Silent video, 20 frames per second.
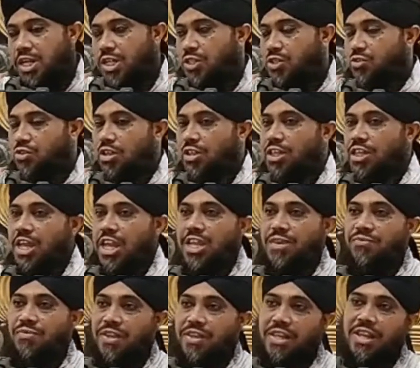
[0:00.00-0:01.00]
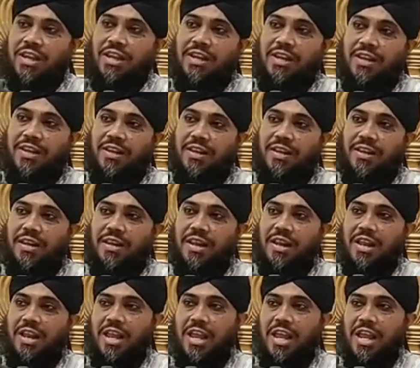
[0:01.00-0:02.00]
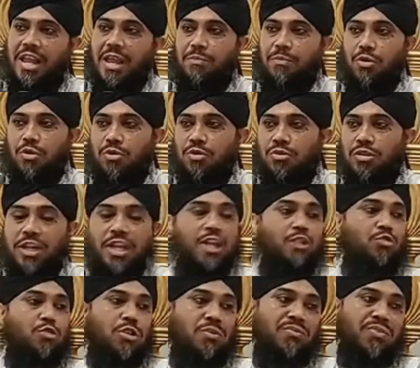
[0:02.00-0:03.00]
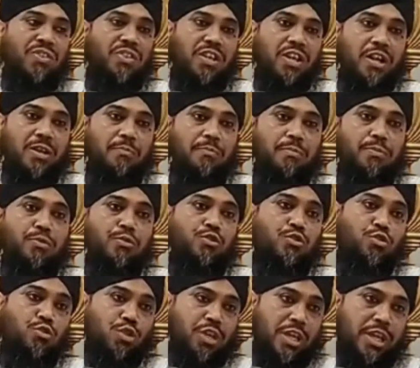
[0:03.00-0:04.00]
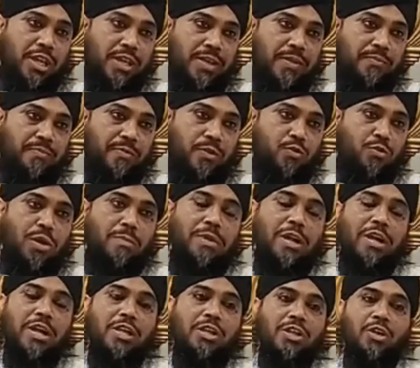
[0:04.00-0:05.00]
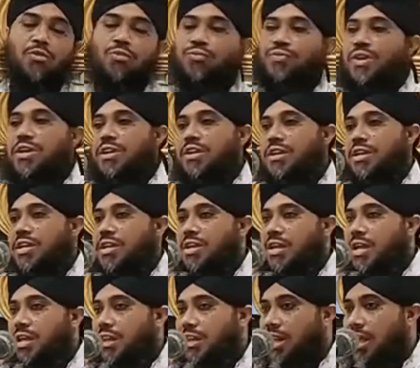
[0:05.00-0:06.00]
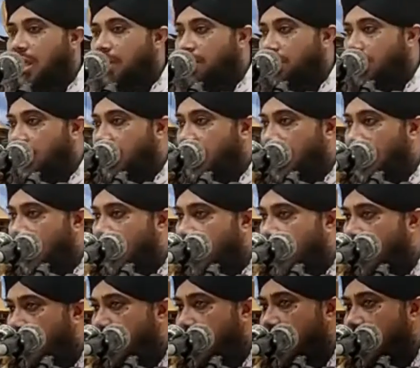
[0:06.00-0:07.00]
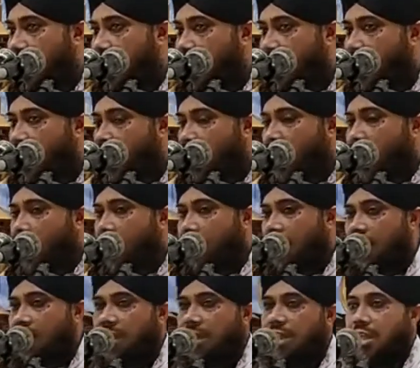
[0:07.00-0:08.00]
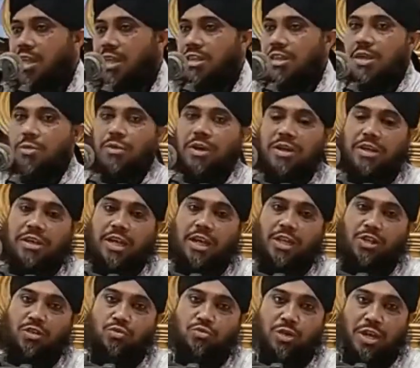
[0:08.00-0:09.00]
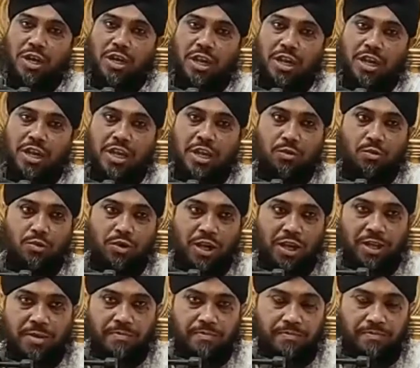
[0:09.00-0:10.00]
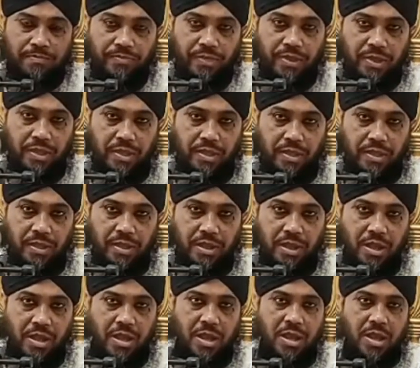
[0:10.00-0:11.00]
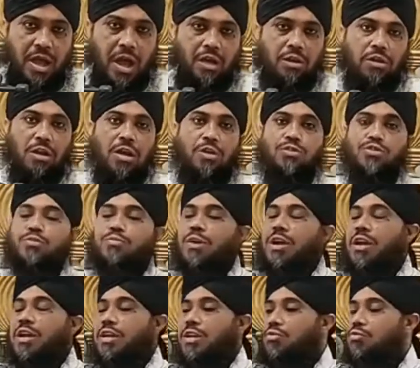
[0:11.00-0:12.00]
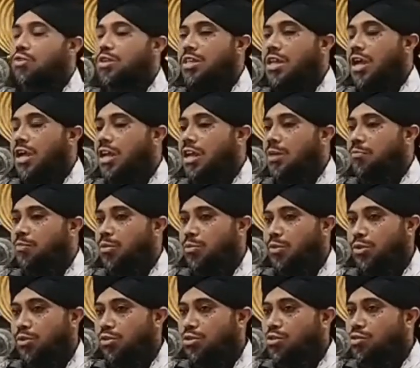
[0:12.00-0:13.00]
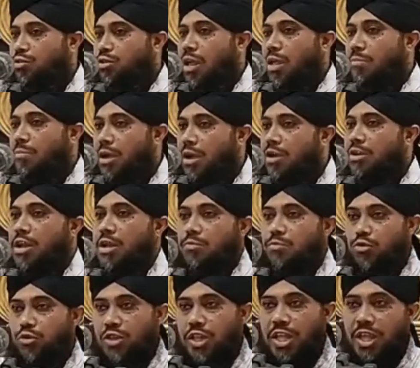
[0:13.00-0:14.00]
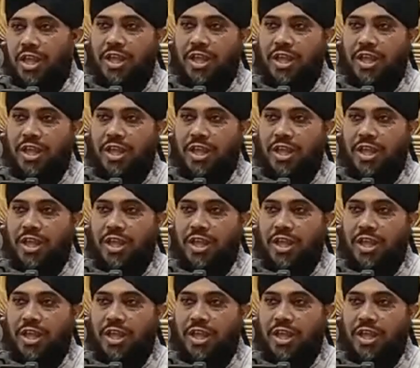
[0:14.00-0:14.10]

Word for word: সৎকাই ফিতির এবং ঈদুল ফিতরের প্রস্তুতি ওমা তৌফিক ইল্লা বিল্লাহ আলাইহি তু ইলাইহি উনীব আল্লাহ সুবাহানহুয়া তালা পবিত্র সুরায় বাকরার মধ্যে